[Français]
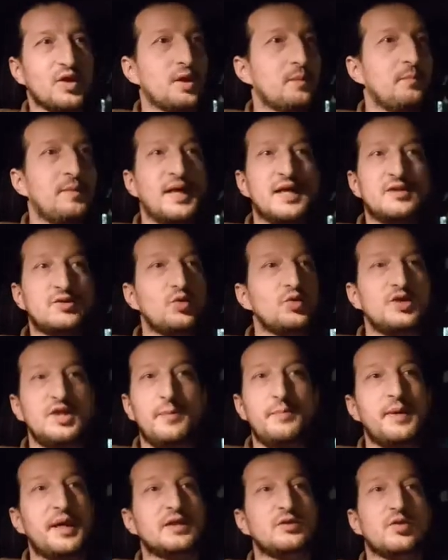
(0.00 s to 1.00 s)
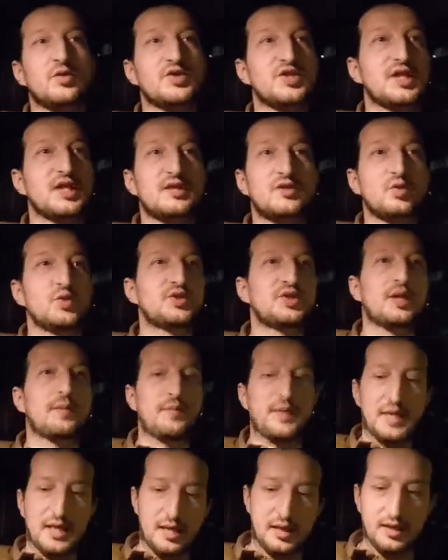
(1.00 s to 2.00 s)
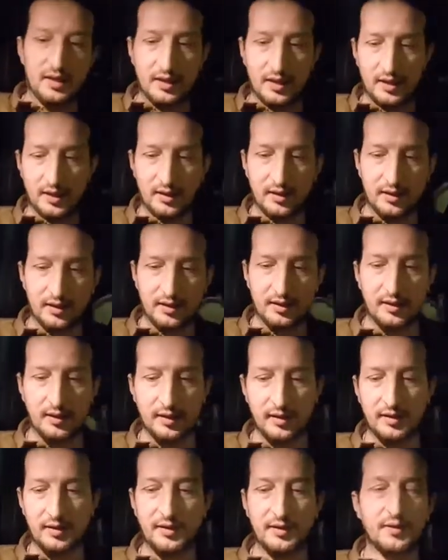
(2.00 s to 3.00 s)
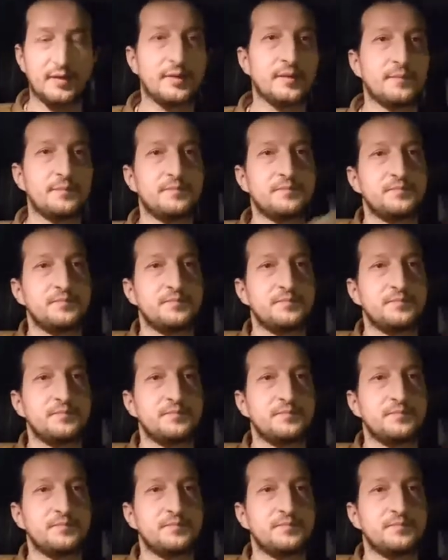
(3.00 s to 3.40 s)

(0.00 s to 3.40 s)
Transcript: mais tout est bien dosé, tout est bien